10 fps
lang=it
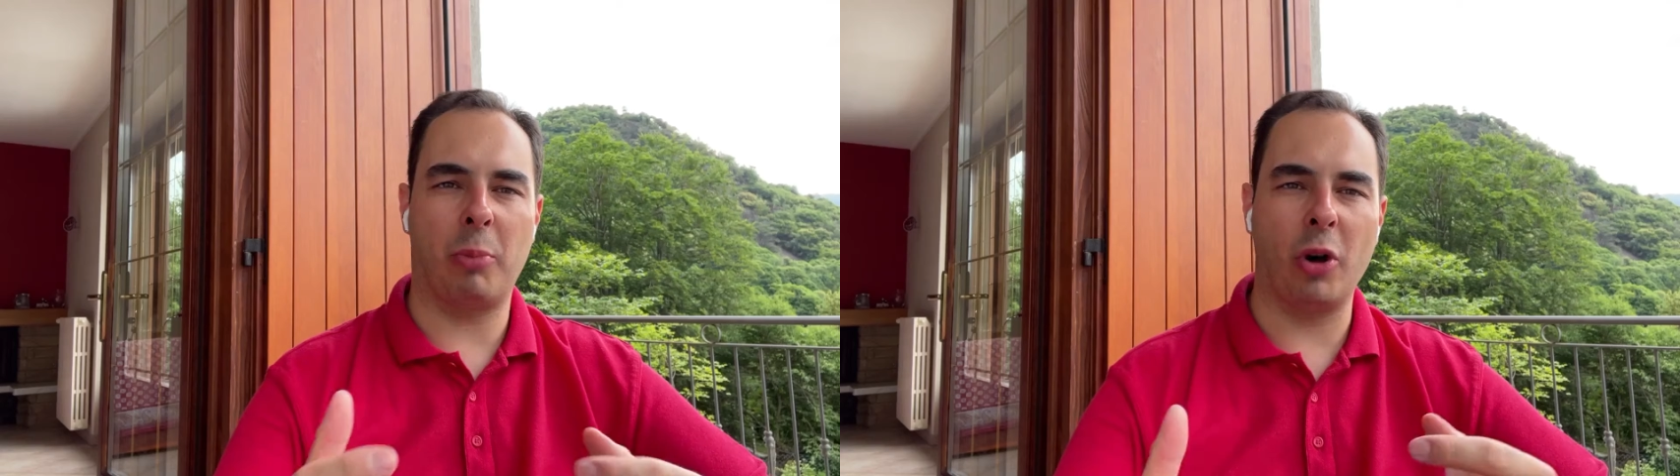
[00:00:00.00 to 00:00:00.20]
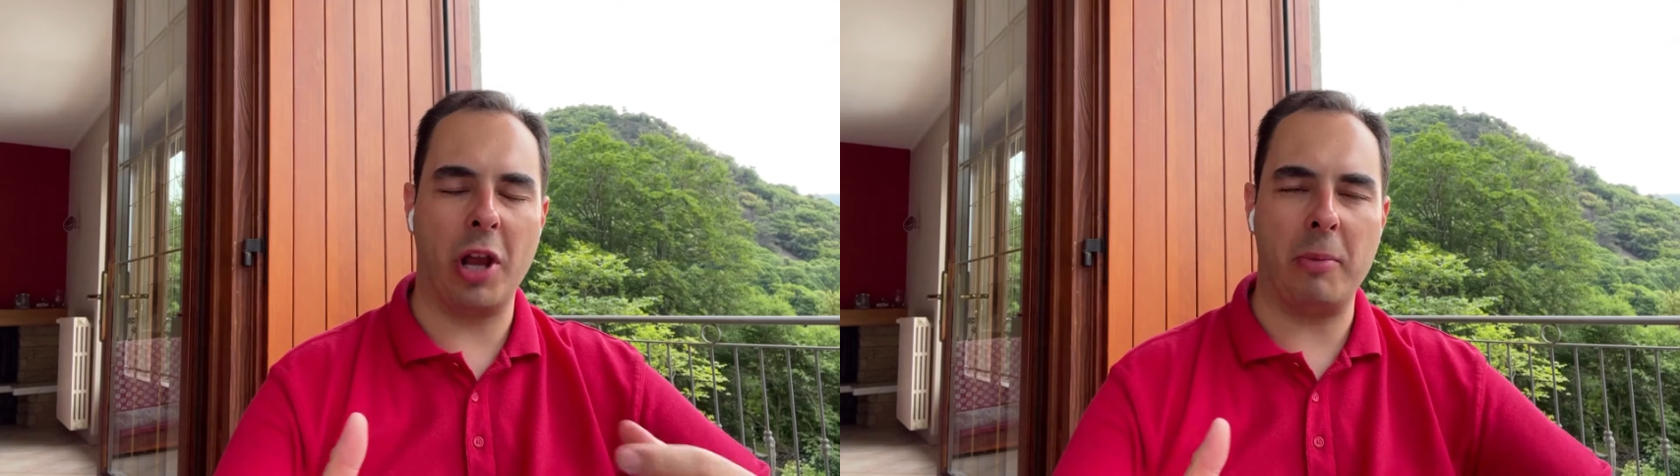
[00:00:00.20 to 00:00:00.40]

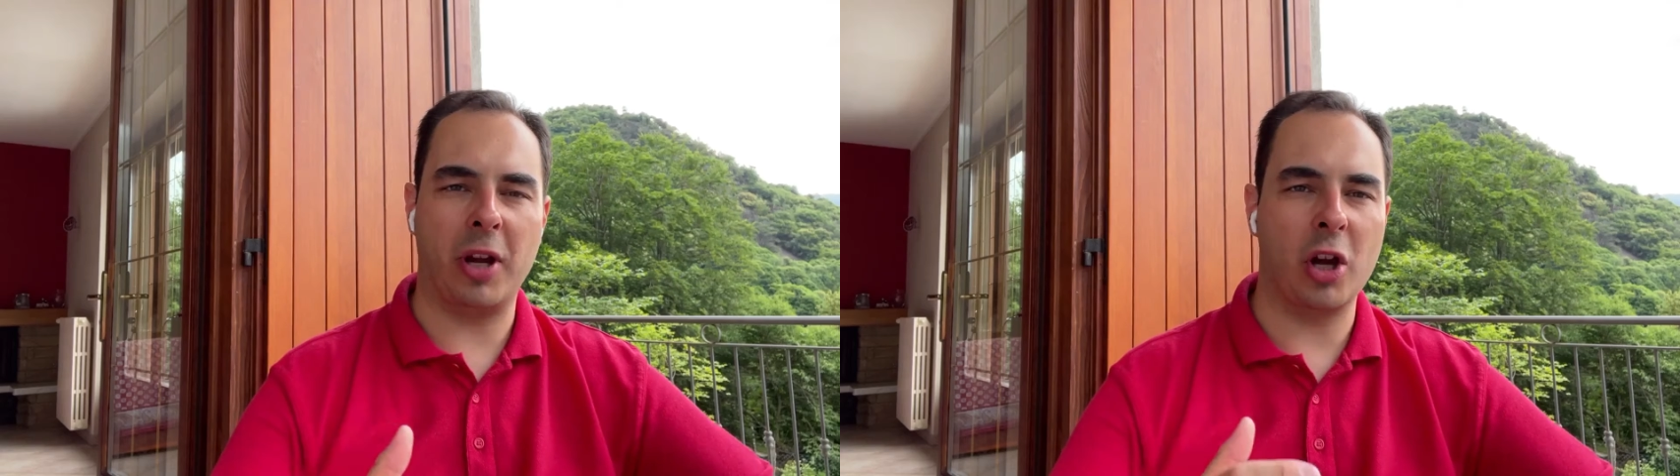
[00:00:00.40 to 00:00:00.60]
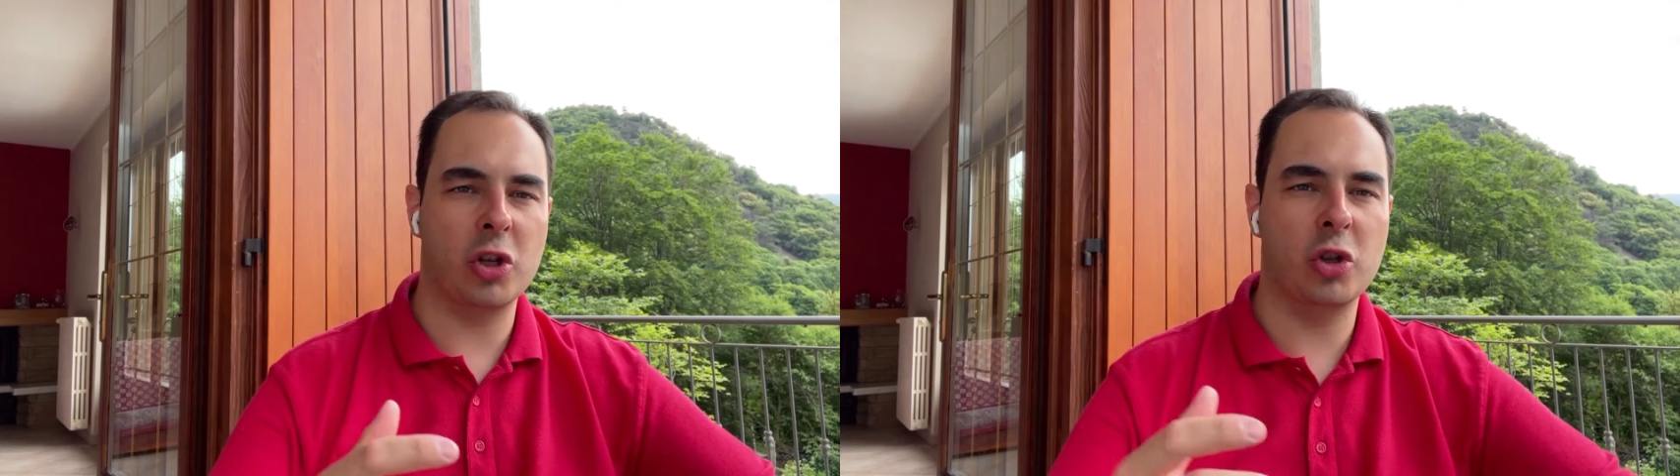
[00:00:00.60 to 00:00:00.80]

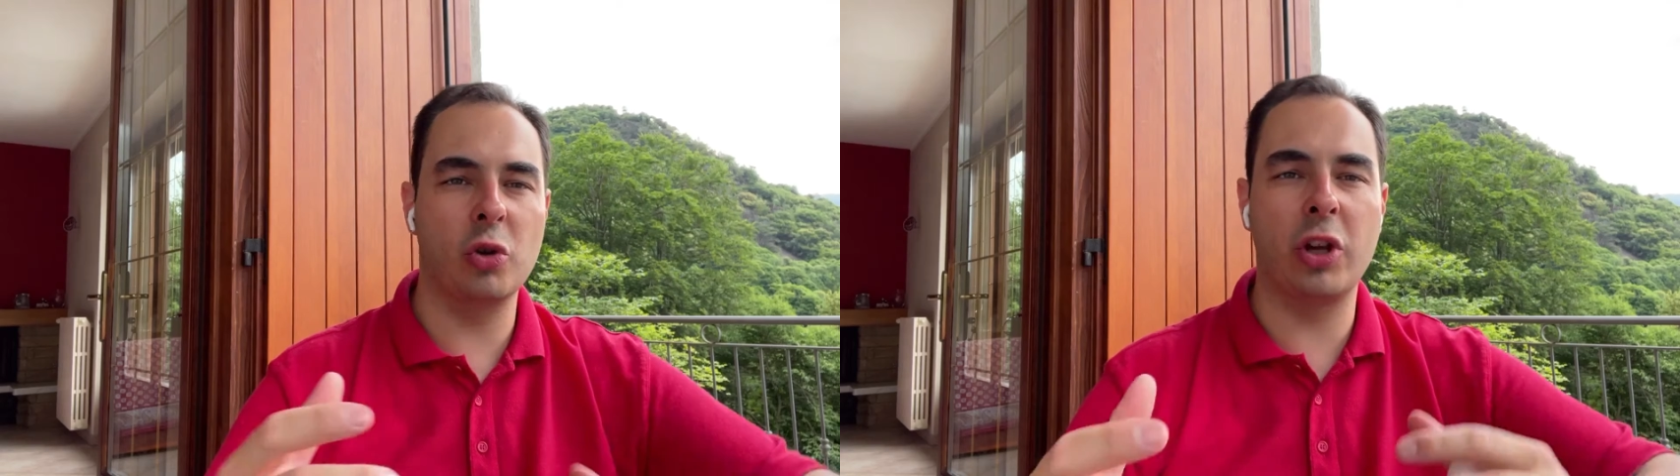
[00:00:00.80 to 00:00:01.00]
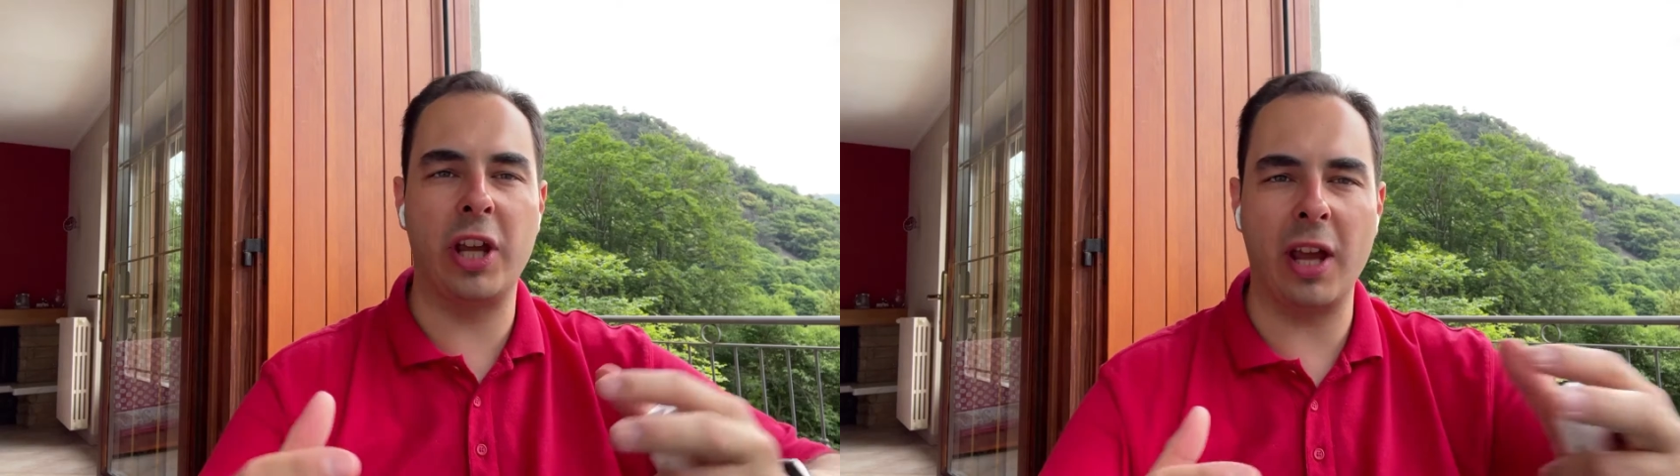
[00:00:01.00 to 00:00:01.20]
polemica
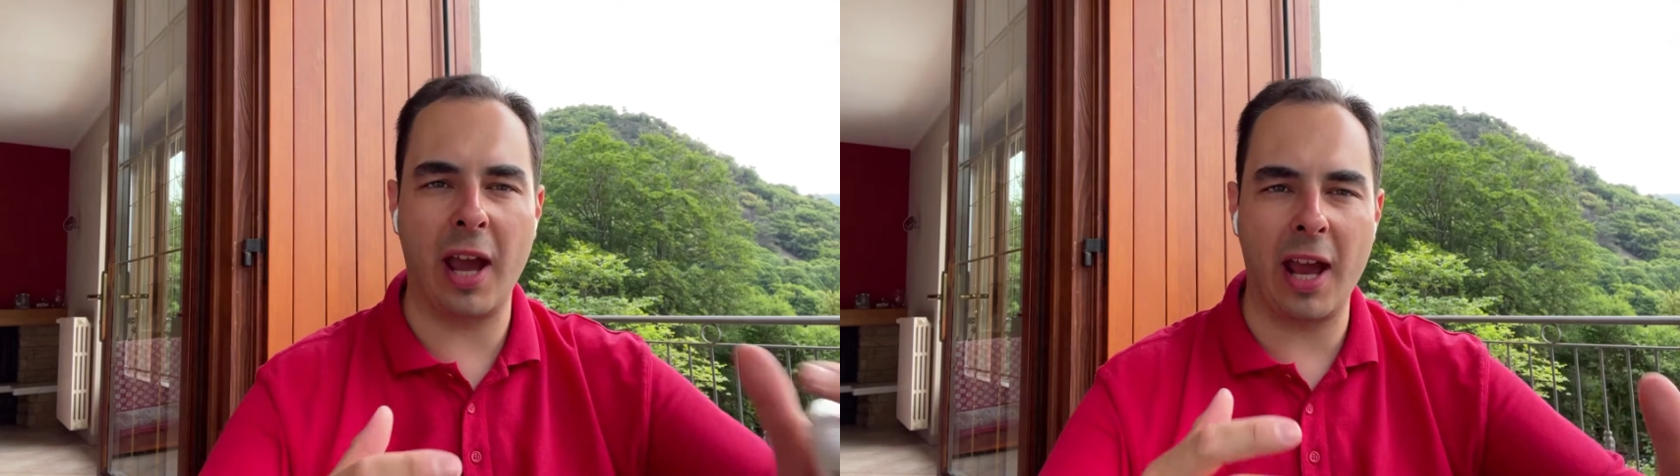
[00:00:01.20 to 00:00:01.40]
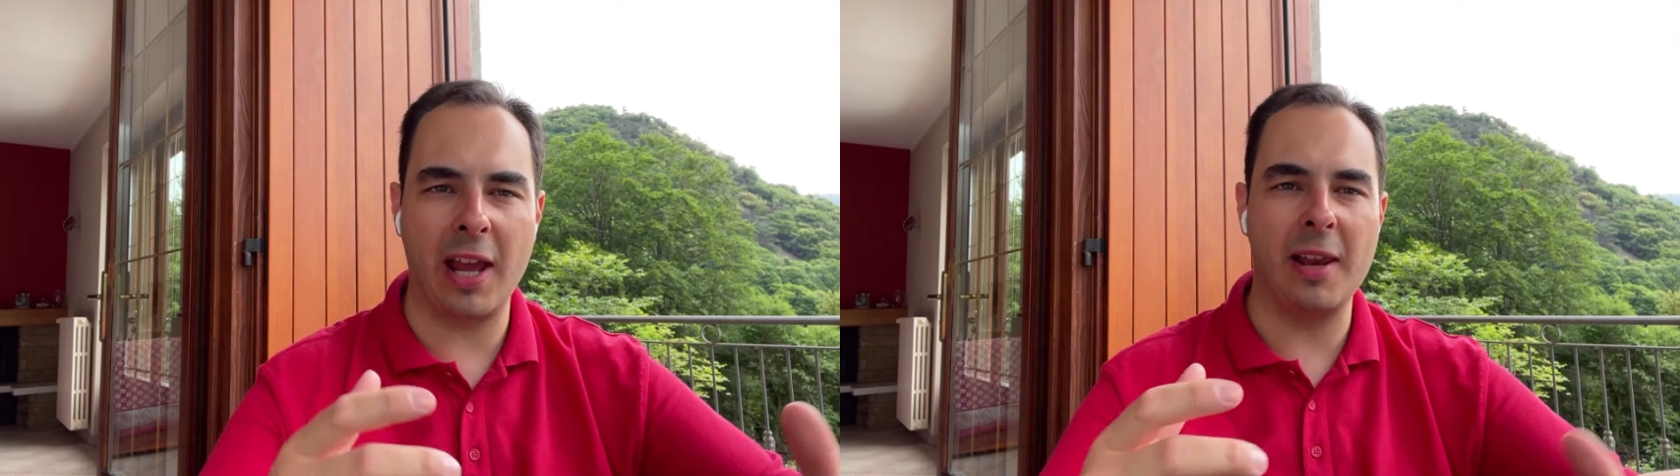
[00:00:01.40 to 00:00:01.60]
su chi è
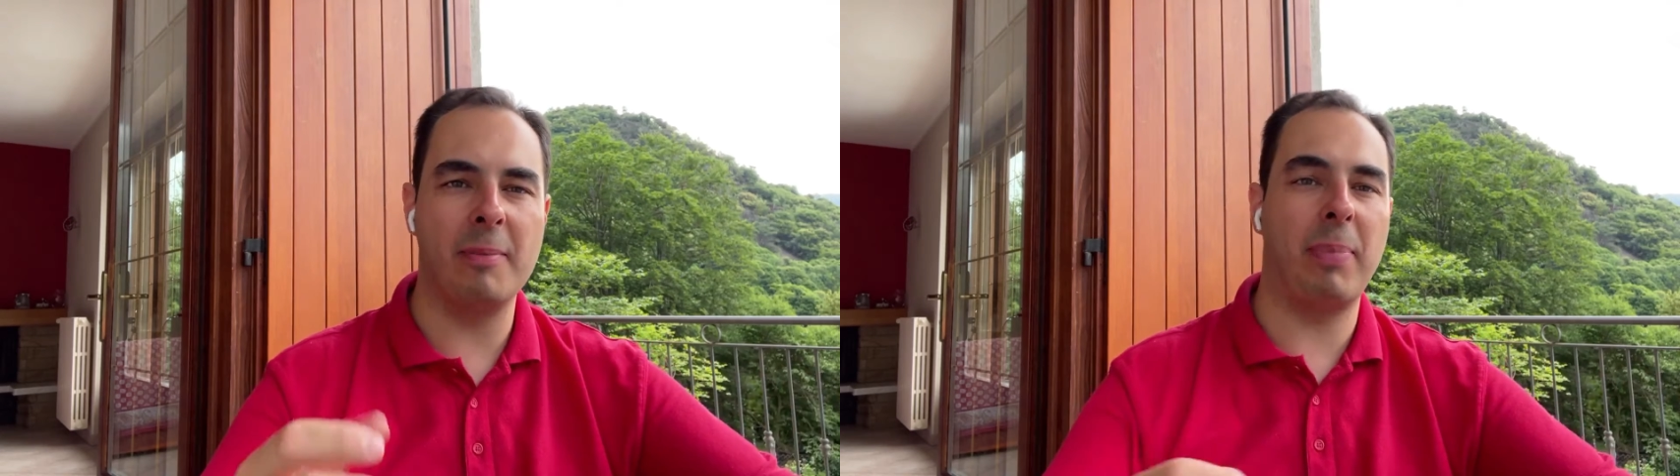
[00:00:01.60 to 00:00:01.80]
il